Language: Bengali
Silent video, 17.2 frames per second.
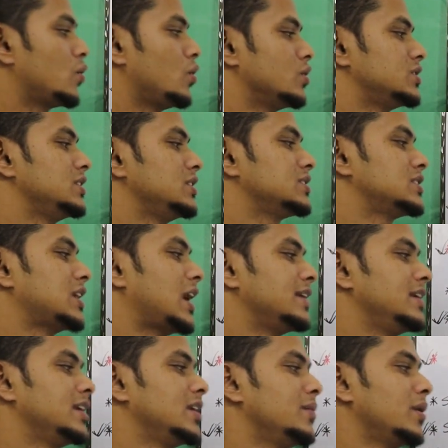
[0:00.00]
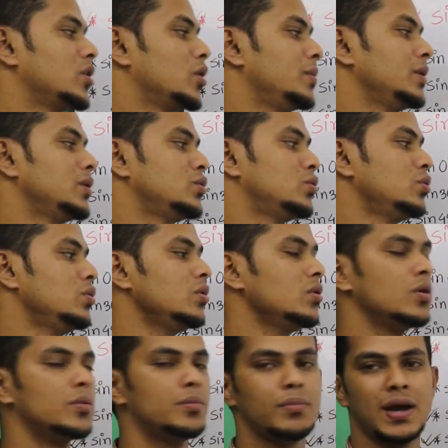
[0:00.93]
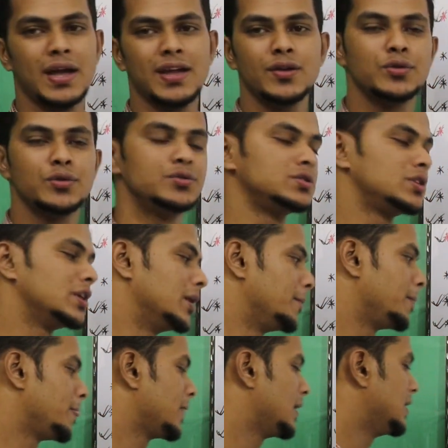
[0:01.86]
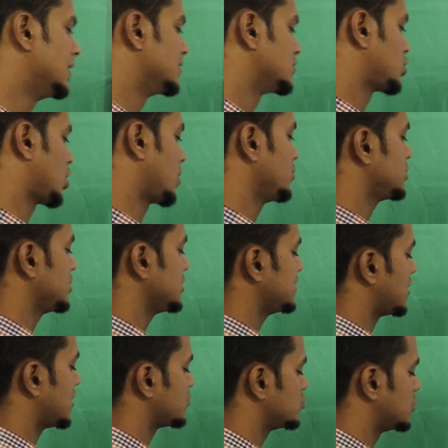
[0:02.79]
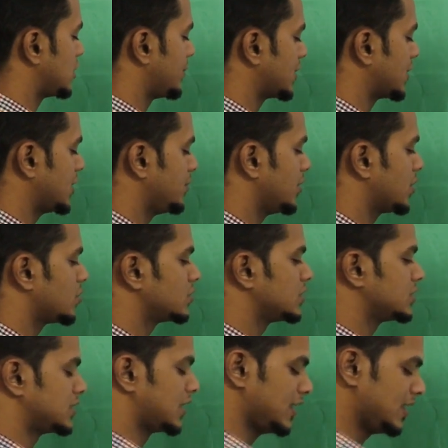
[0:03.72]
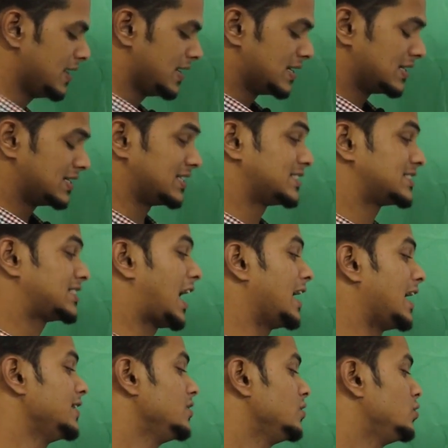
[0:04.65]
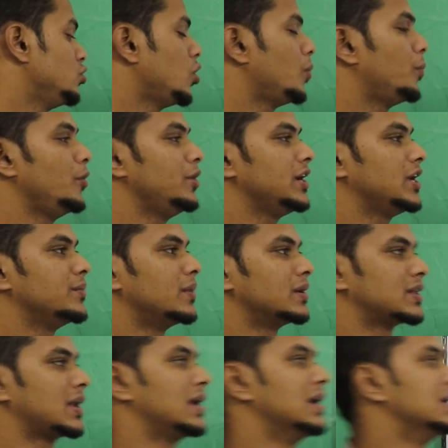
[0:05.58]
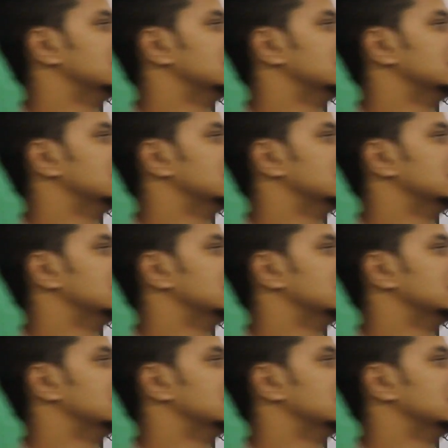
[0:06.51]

কসেক ষাট ডিগ্রি মান হবে টু বাই রুট থ্রি সর্বশেষ দেখো যদি আমরা কি বের করতে চাই যে সাইন নব্বই ডিগ্রি মান তাহলে